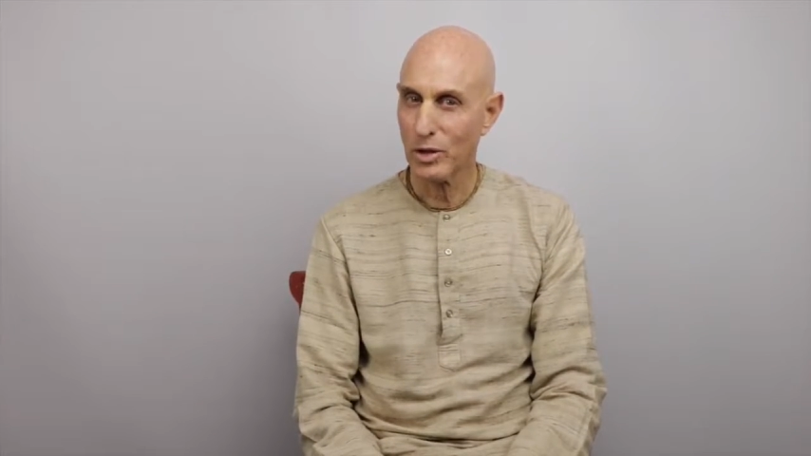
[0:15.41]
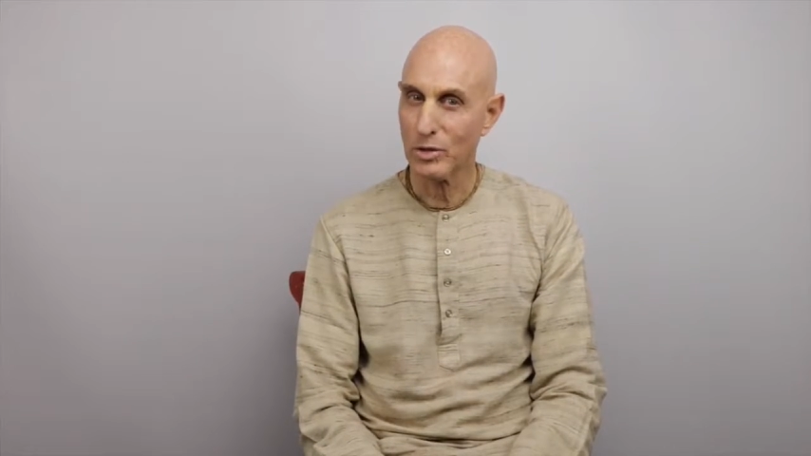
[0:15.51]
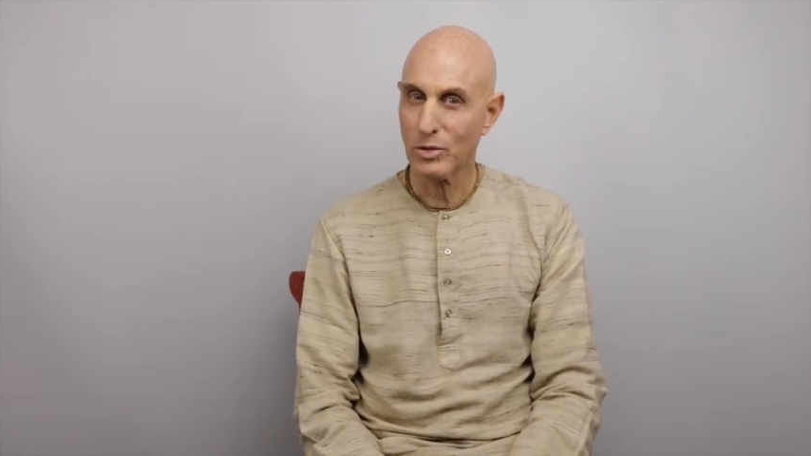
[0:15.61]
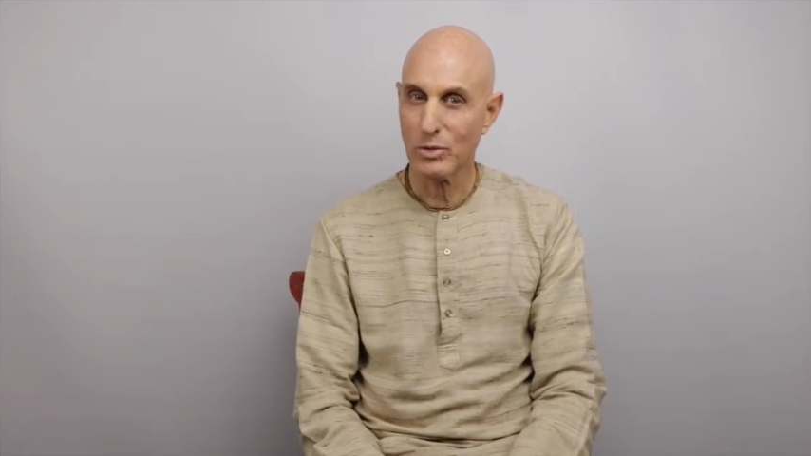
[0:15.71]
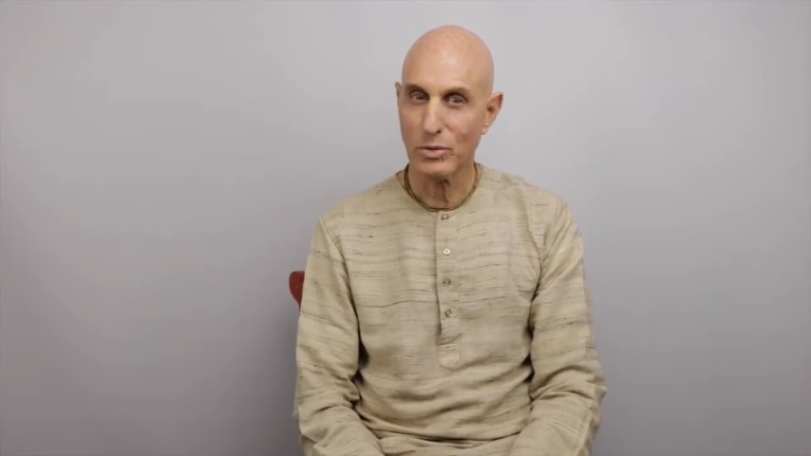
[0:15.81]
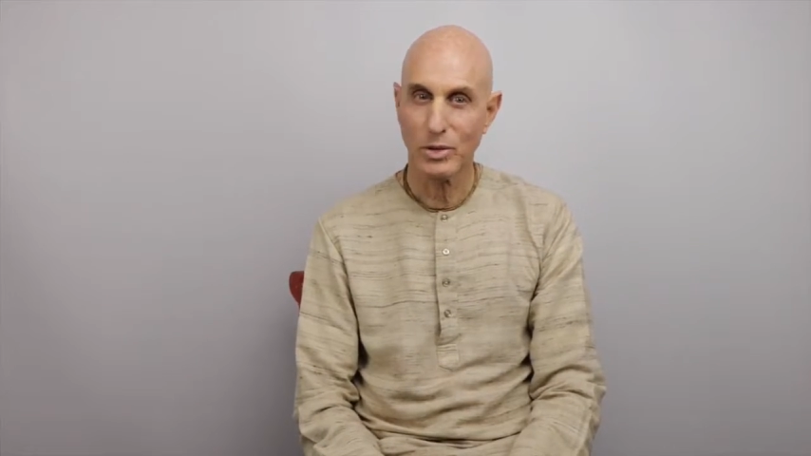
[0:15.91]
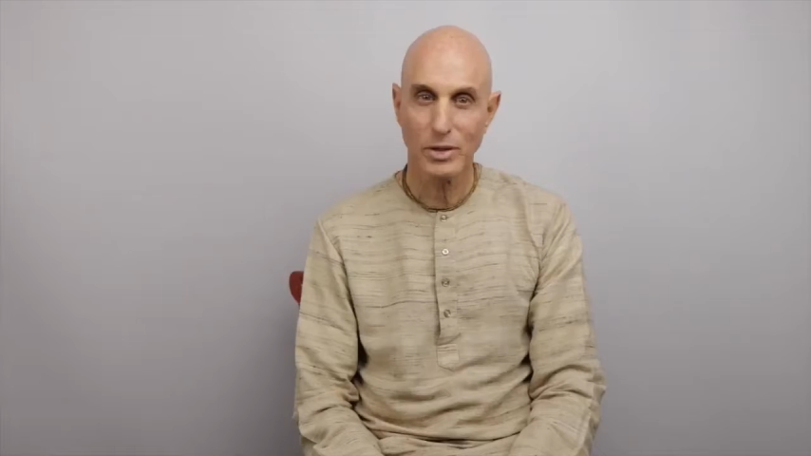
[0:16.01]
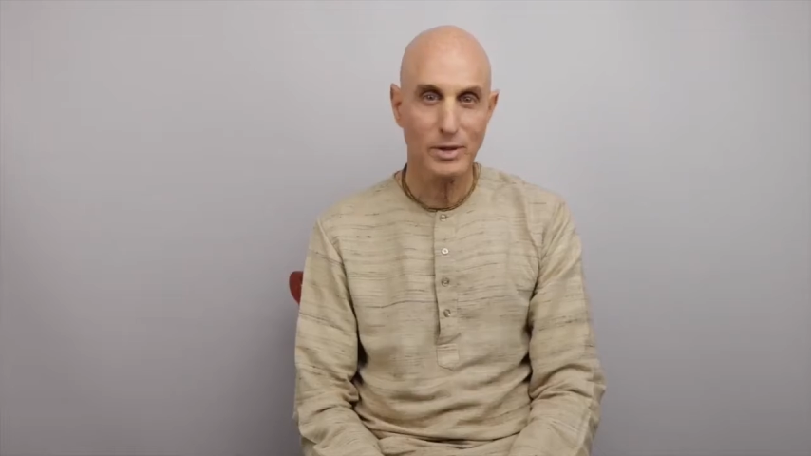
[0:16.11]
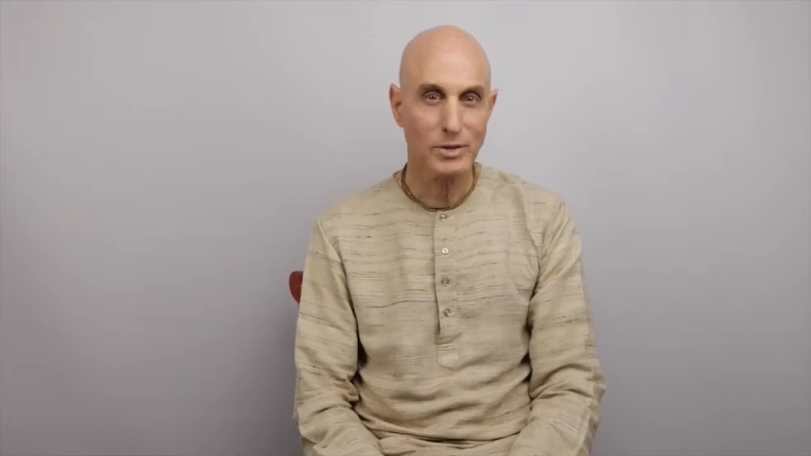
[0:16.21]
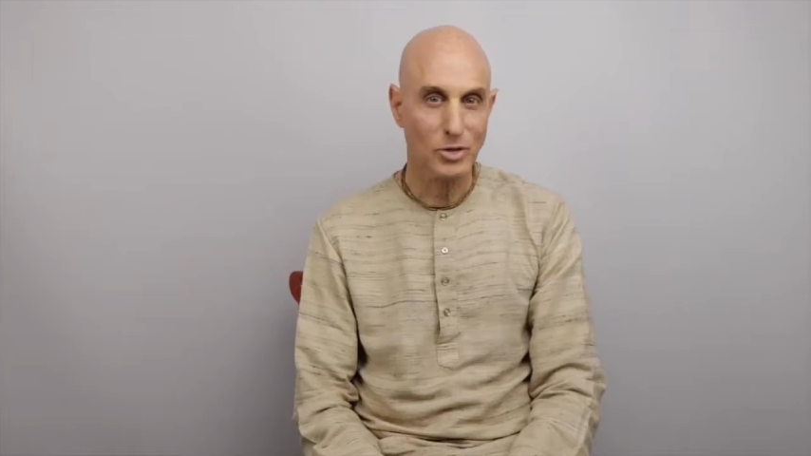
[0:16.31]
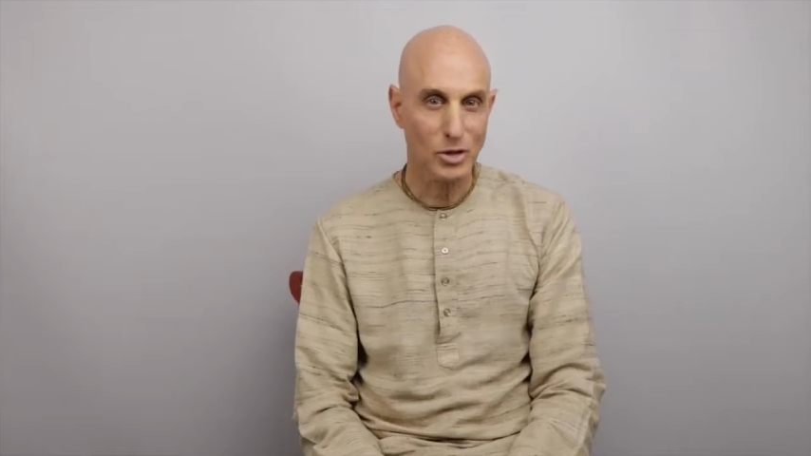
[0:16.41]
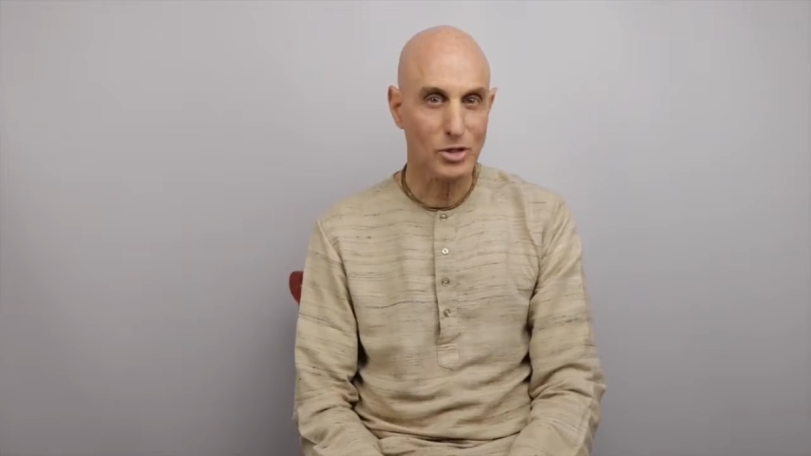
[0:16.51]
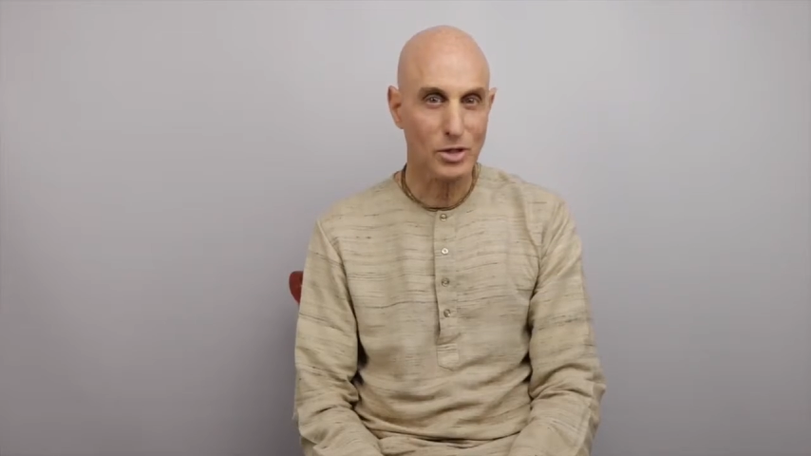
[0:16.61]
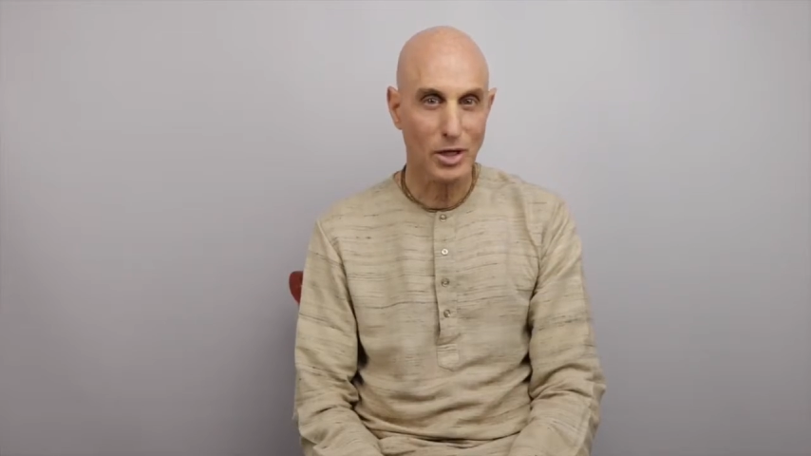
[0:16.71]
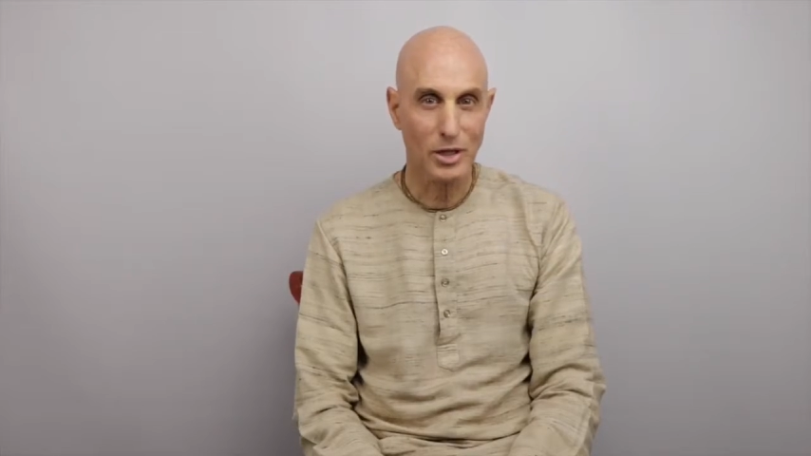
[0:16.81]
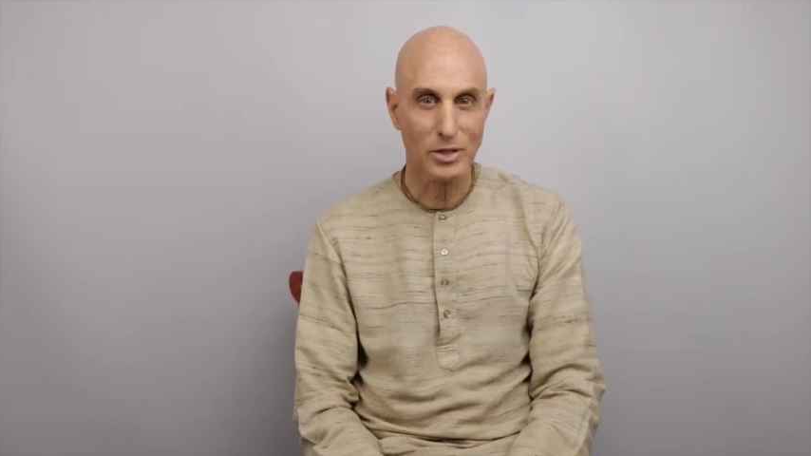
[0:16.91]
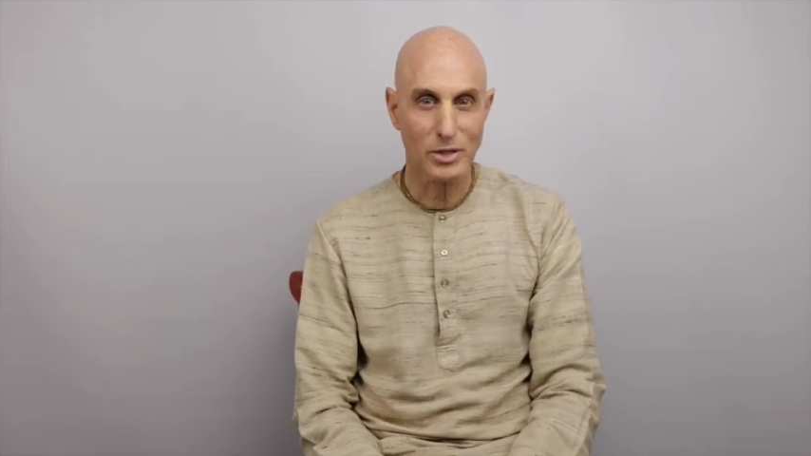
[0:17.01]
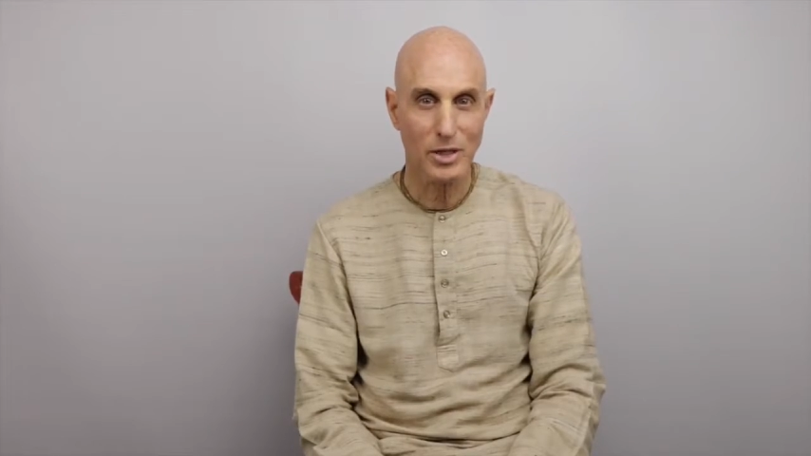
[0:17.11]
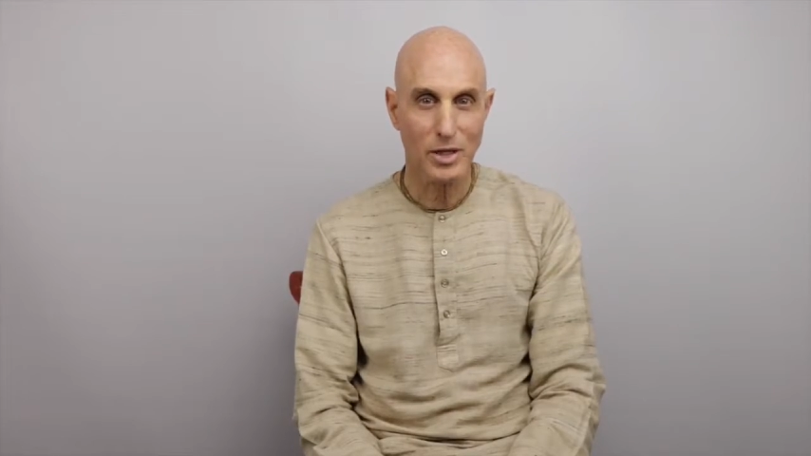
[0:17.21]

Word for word: И мы обсудим, как это